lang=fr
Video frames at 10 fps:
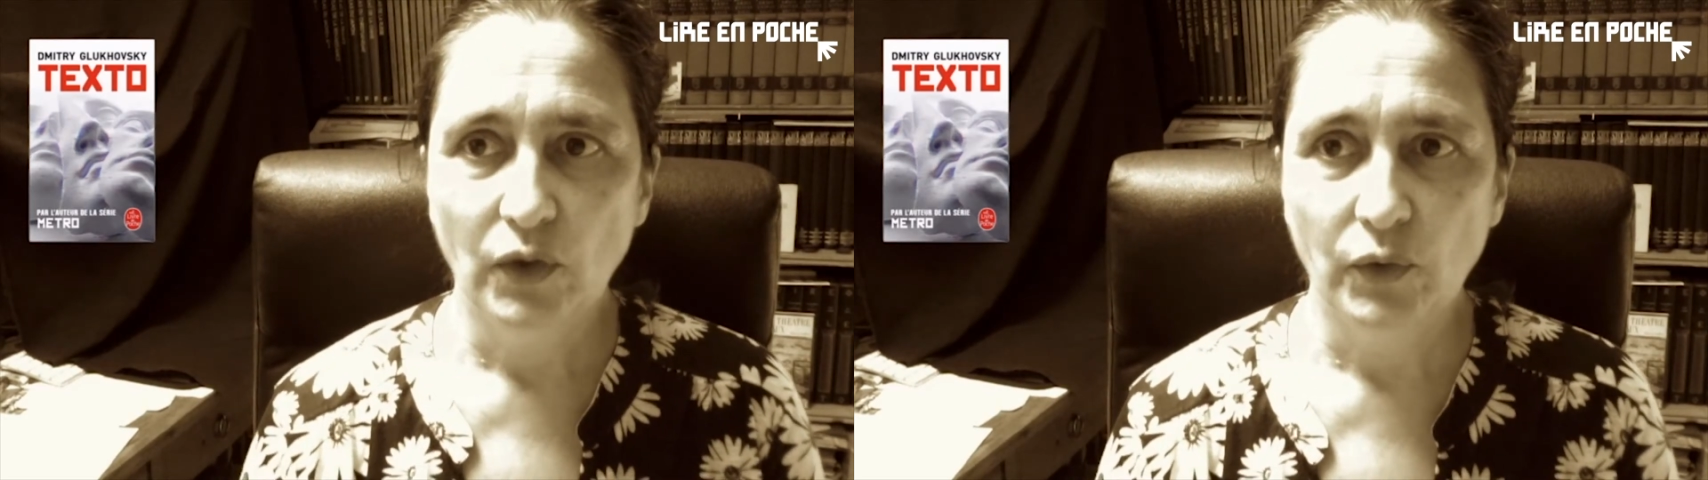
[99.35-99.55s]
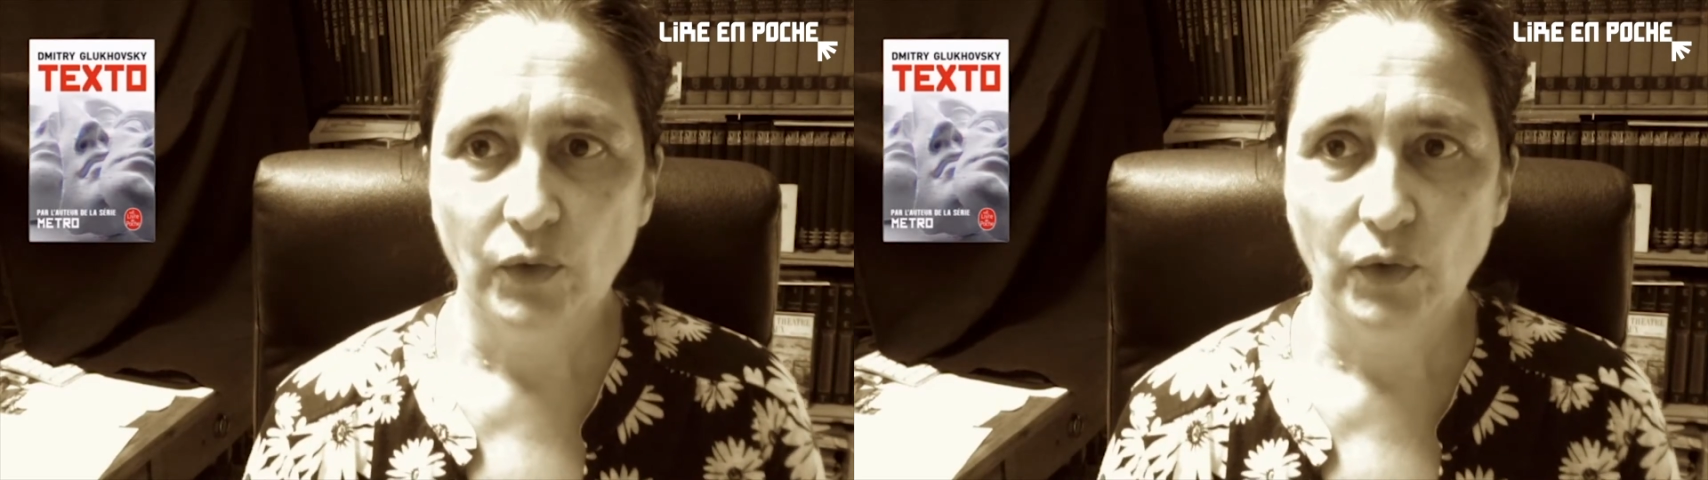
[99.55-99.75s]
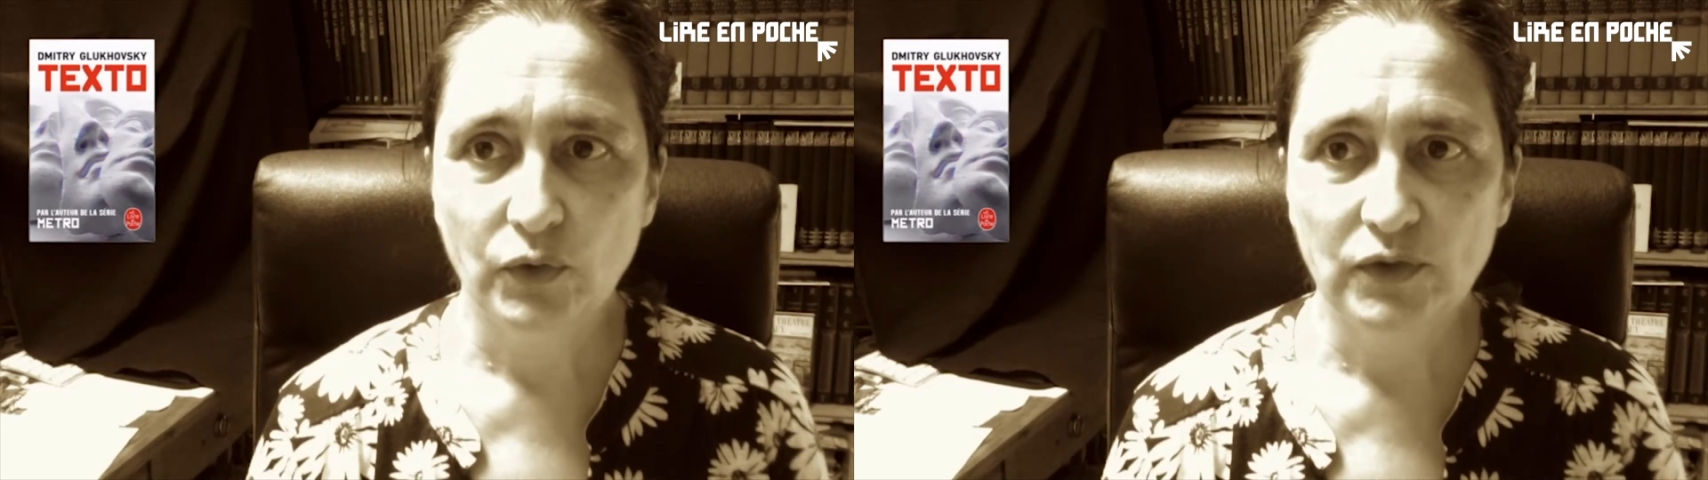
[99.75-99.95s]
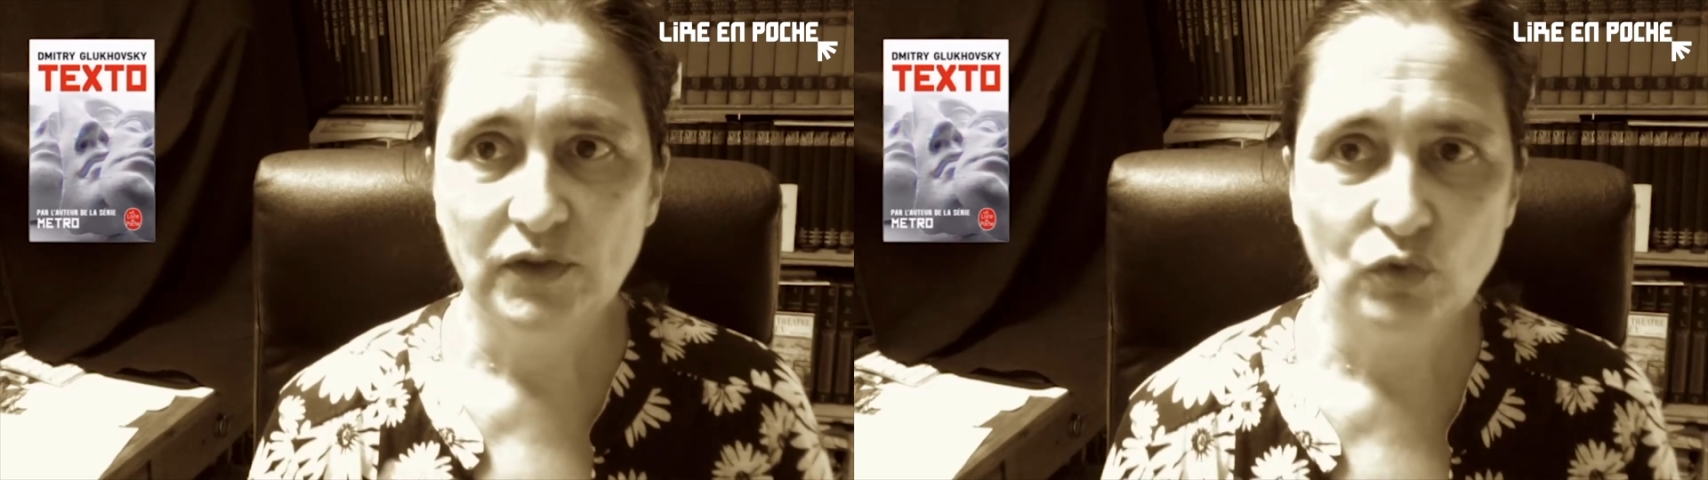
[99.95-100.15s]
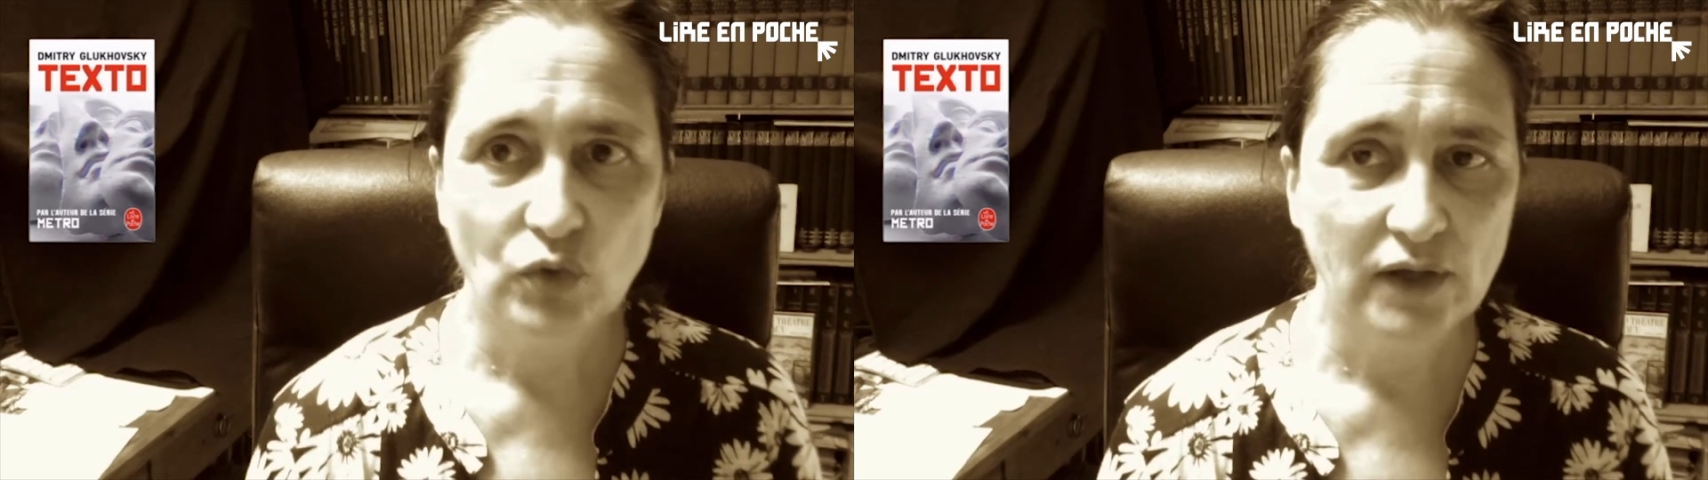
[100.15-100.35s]
euh, une
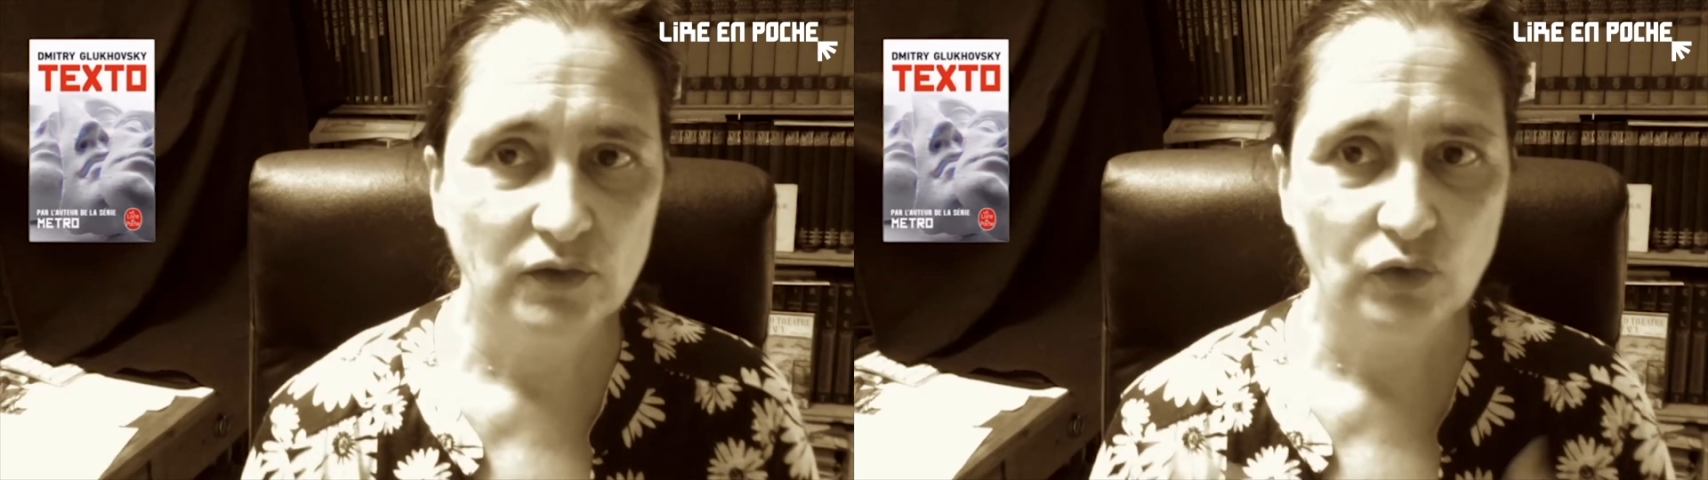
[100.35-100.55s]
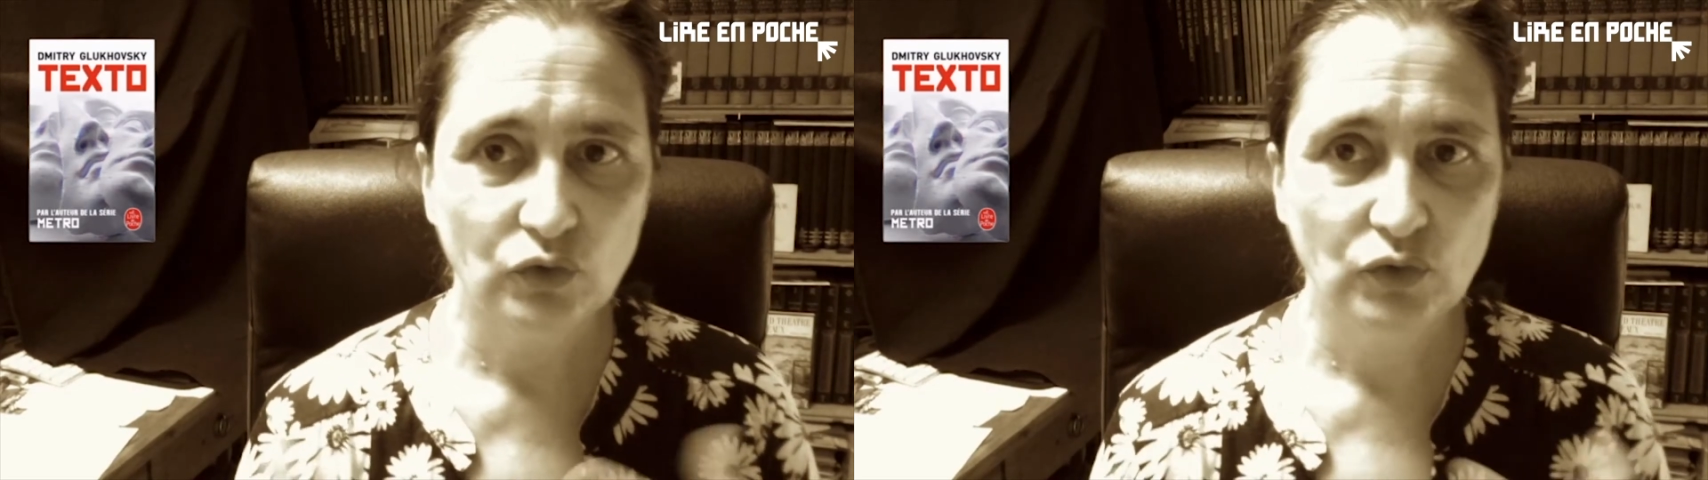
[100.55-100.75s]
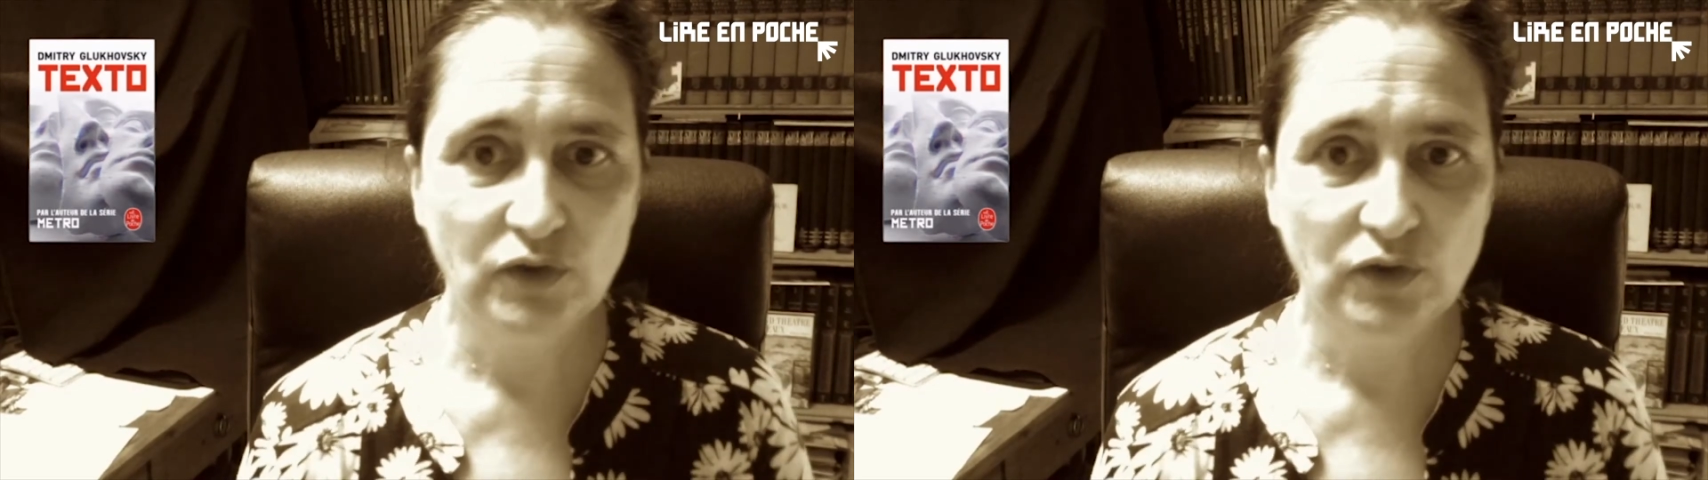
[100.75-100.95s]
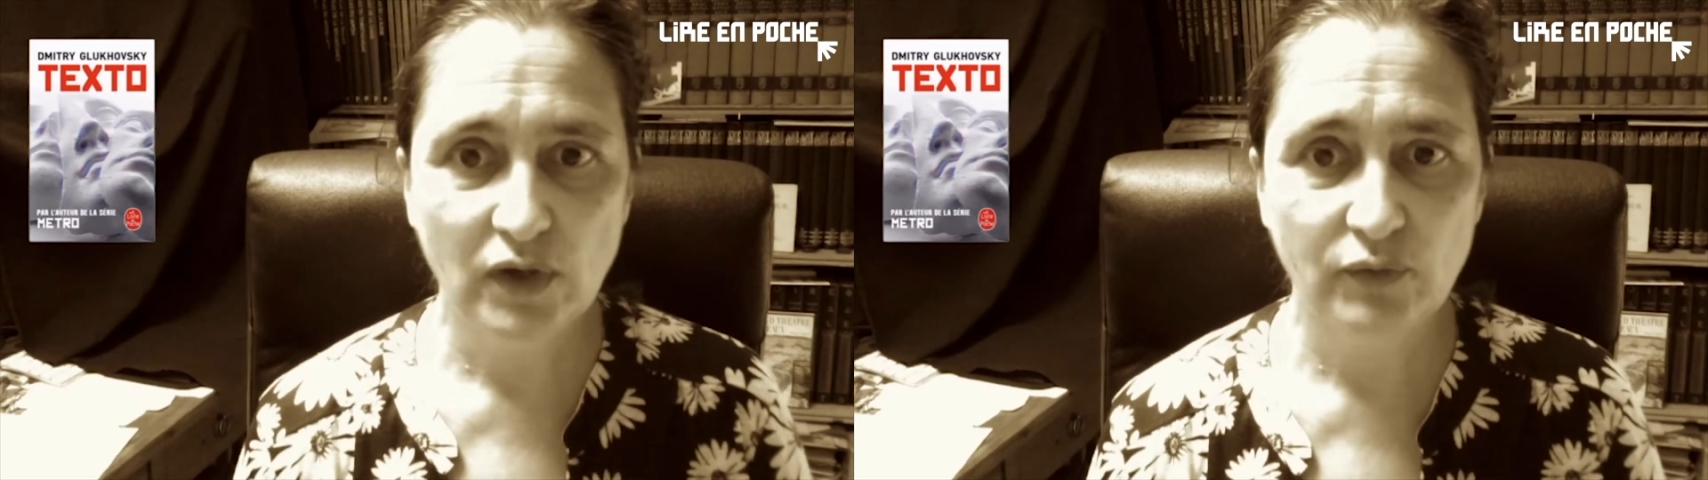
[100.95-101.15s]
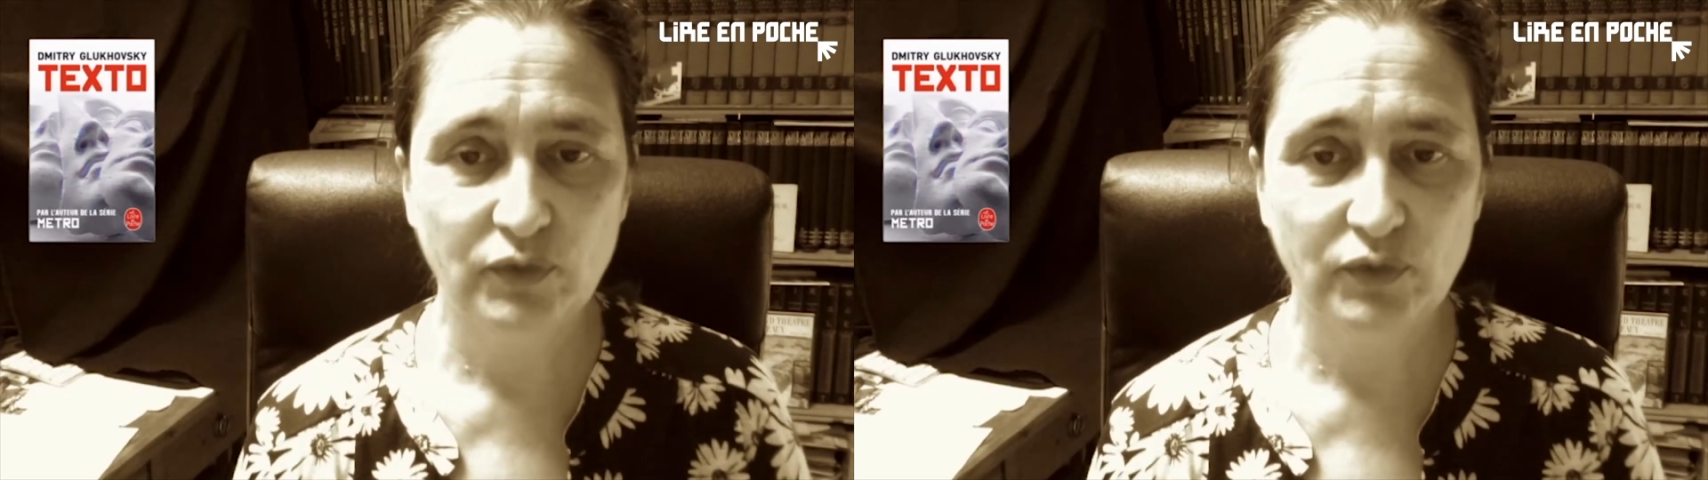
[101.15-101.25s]
histoire dans une histoire,